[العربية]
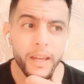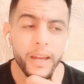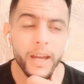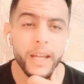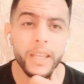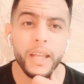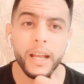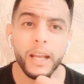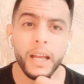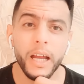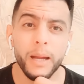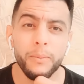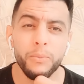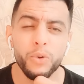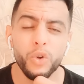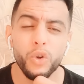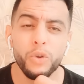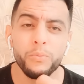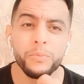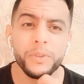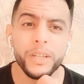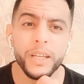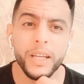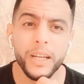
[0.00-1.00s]
هذاك عبلو
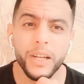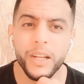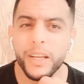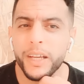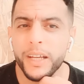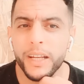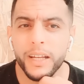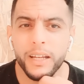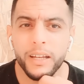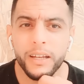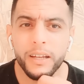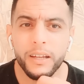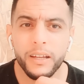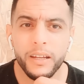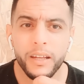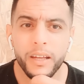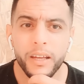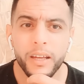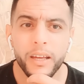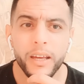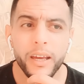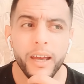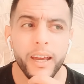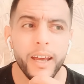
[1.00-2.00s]
المديليل
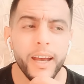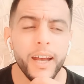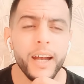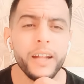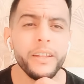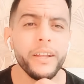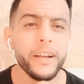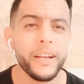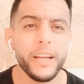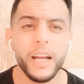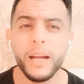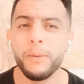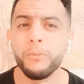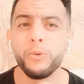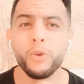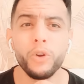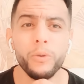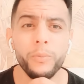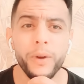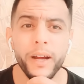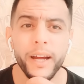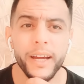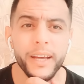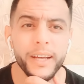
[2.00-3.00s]
هذاك عبلو
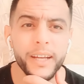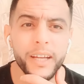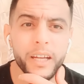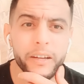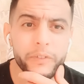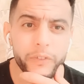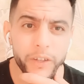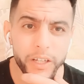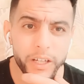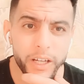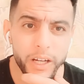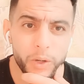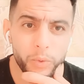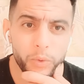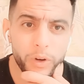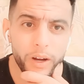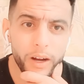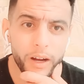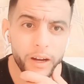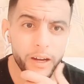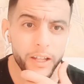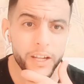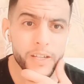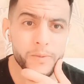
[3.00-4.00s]
المحاقير فين
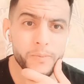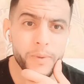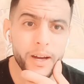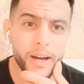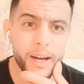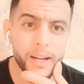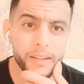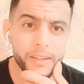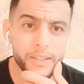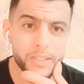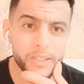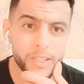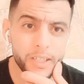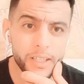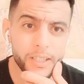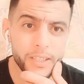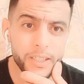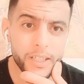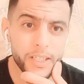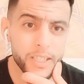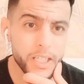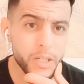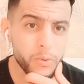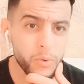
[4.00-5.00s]
هو علاش ما عرضاش
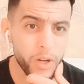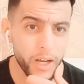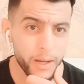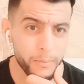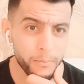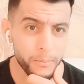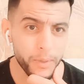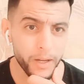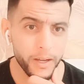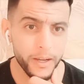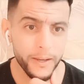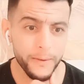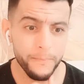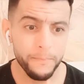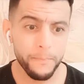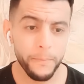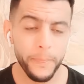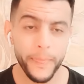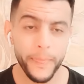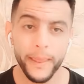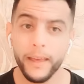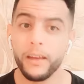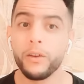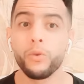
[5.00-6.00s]
عليه هو عمك
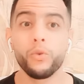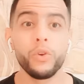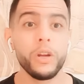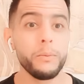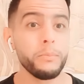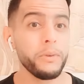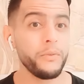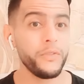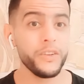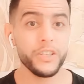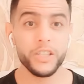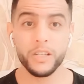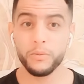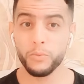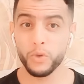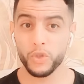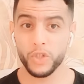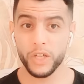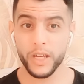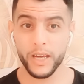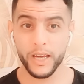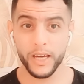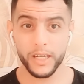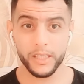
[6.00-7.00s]
ولا ما فيش
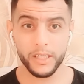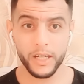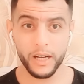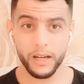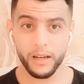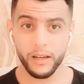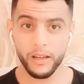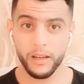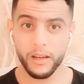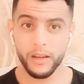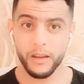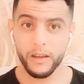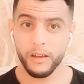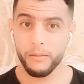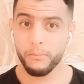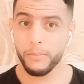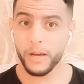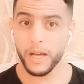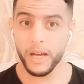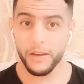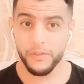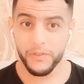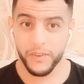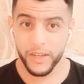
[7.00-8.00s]
المشاهده
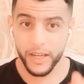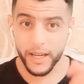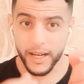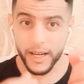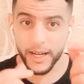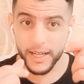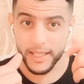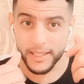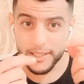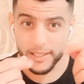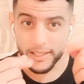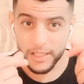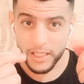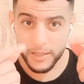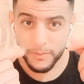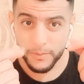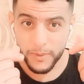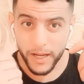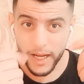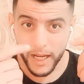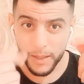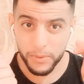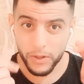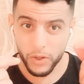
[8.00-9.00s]
ما في ادسنس
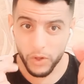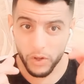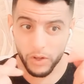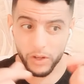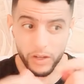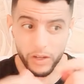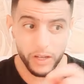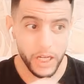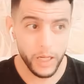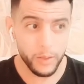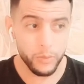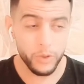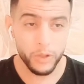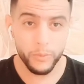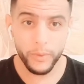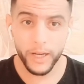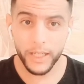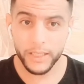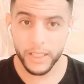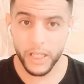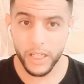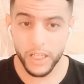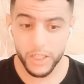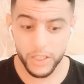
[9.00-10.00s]
مع عبلو عبلو
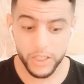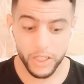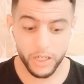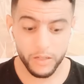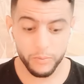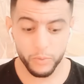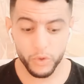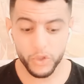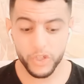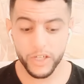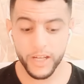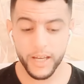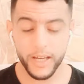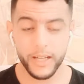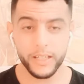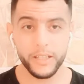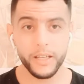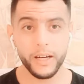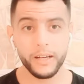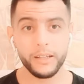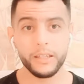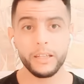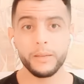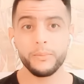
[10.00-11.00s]
ما يطلعش لك
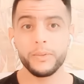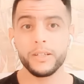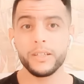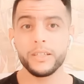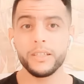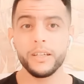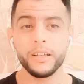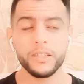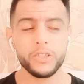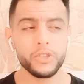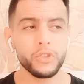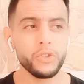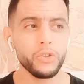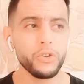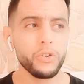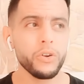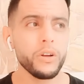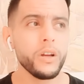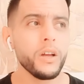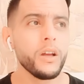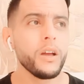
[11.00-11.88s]
المشاهده دابا هي شنو